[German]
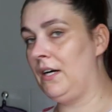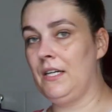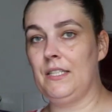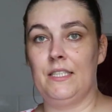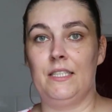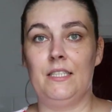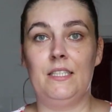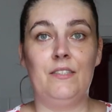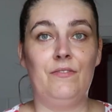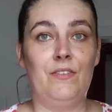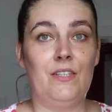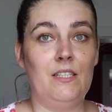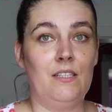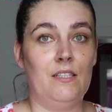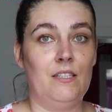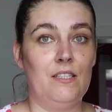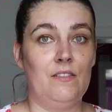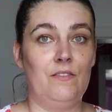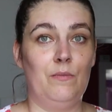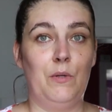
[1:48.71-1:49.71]
war's. Das war,
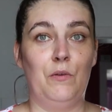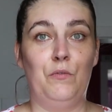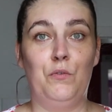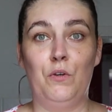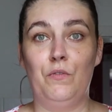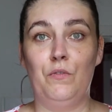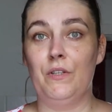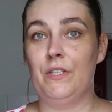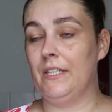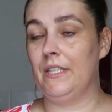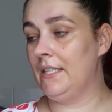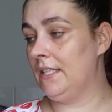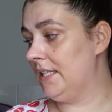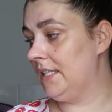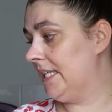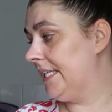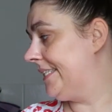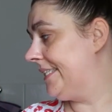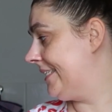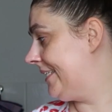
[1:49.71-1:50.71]
das war mein Vorwort.
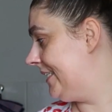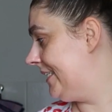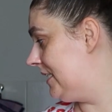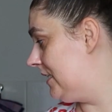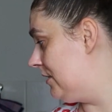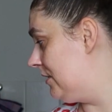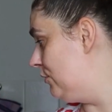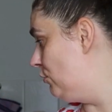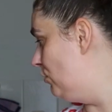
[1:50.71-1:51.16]
Jetzt geht's